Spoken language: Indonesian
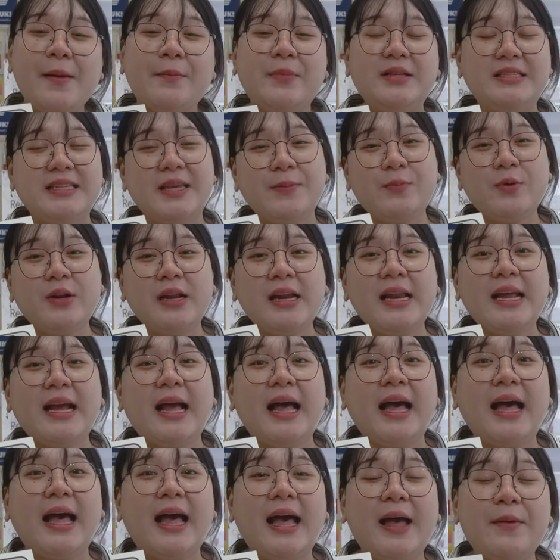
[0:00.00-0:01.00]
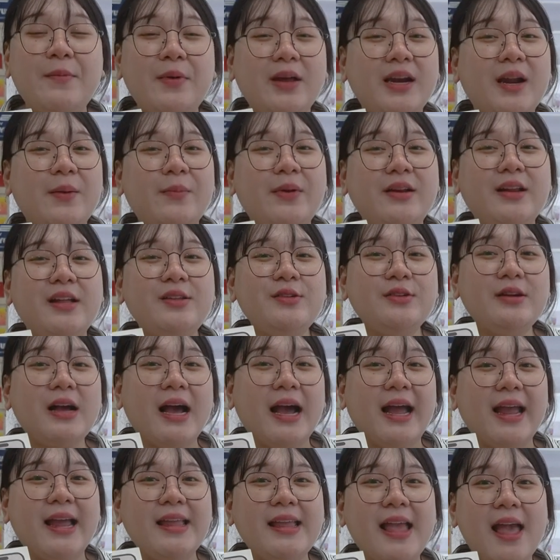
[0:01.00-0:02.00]
Meskipun ini kakak kameramennya
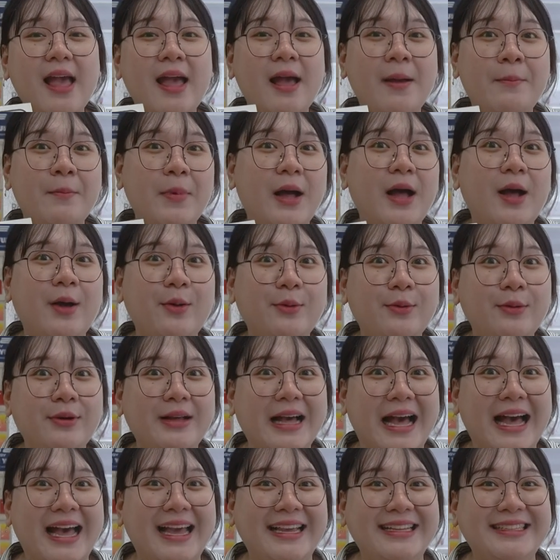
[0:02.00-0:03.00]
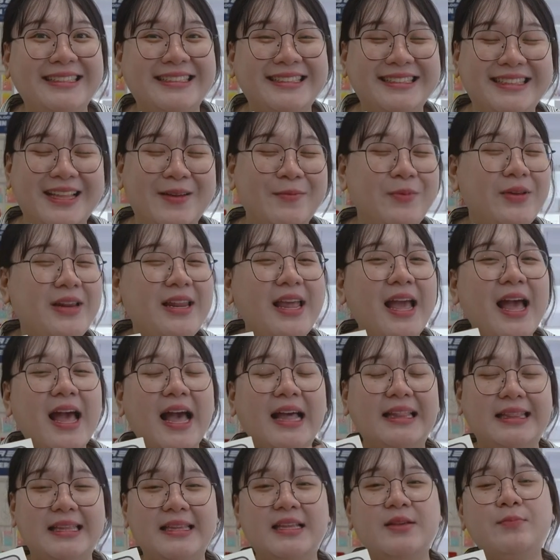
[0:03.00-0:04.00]
juga kayaknya mau guys, tapi dia
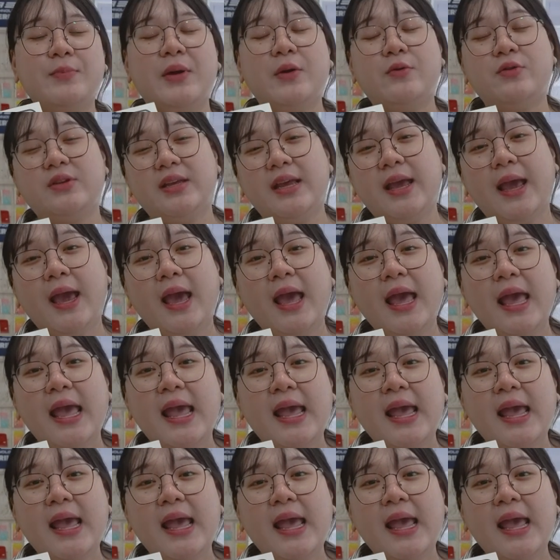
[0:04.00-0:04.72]
katanya maunya